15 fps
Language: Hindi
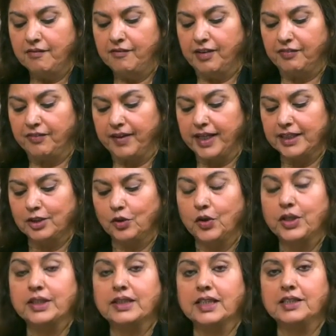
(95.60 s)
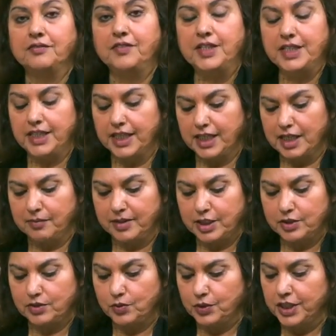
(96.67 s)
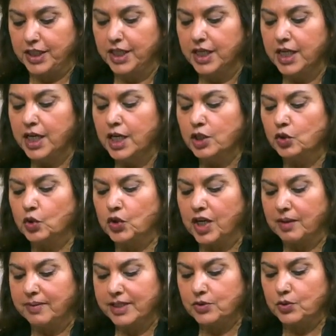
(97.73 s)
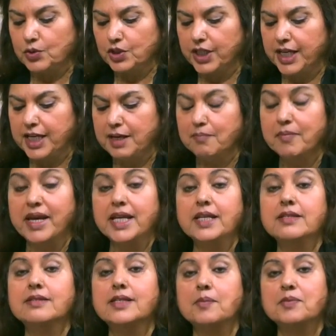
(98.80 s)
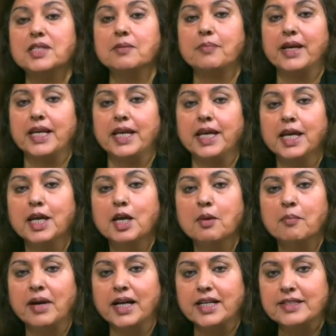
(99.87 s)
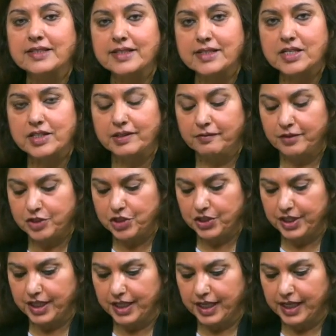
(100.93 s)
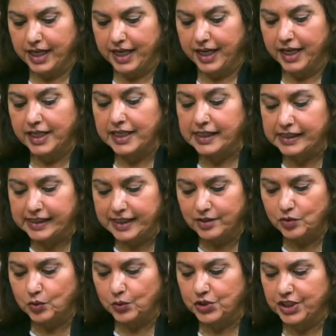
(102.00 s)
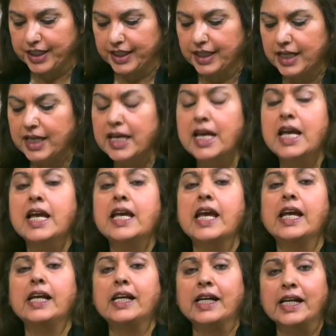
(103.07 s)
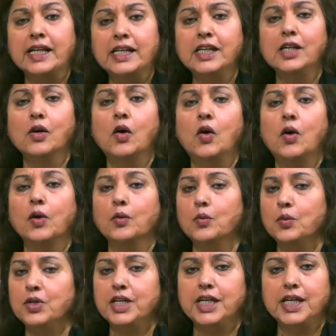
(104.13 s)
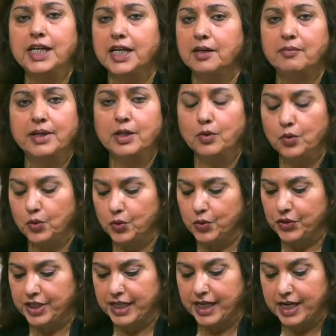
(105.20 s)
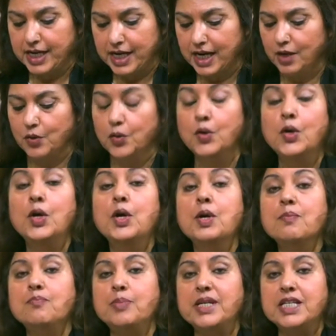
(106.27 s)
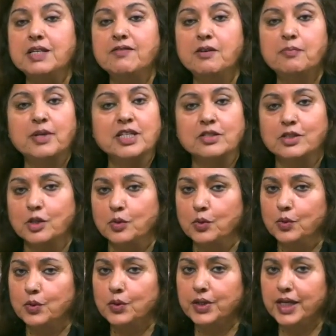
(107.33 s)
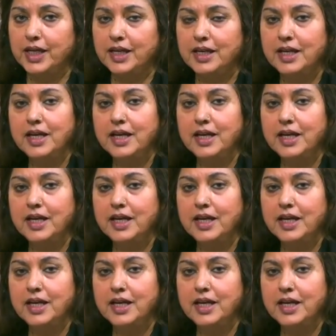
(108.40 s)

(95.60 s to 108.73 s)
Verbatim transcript: वफात और तदफीन की खबर सुनी तो खबर सुनते ही मैंने सबसे पहले पाकिस्तान टेलीविज़न लगाया ये सोचकर कि कहीं और उनकी खबर हो या ना हो पीटीवी पर ज़रूर होगी